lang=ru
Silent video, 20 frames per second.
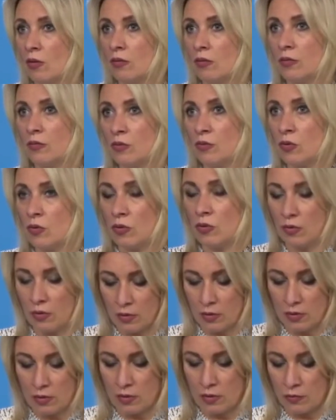
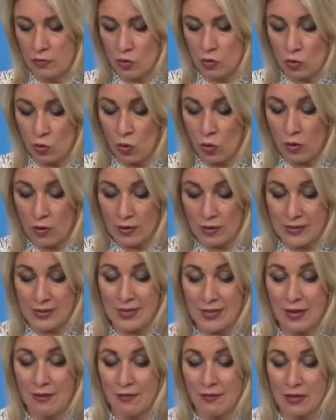все, э, все э,
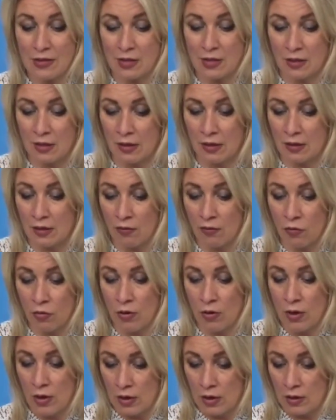зависит от
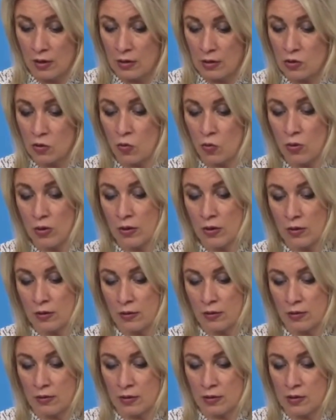того,
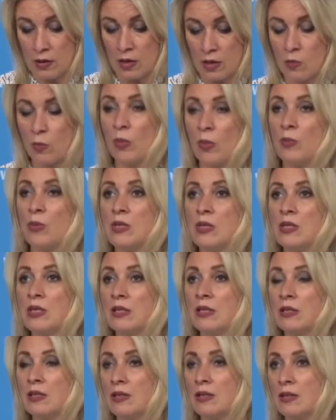насколько, так сказать,
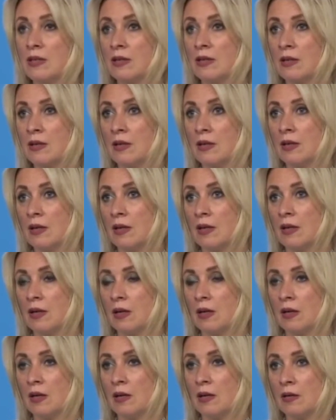победит э,
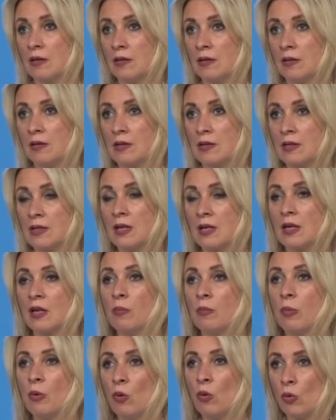
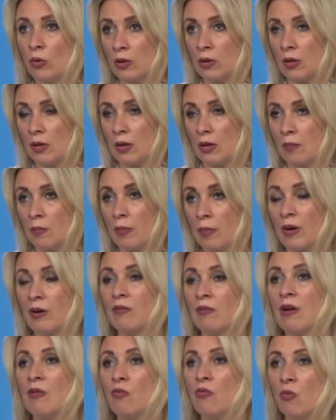закрепленный
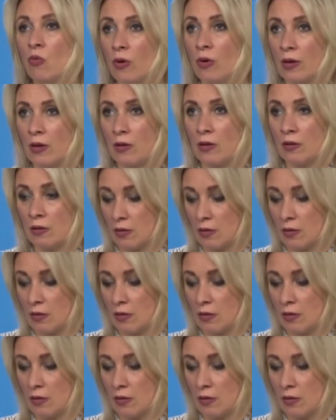правовой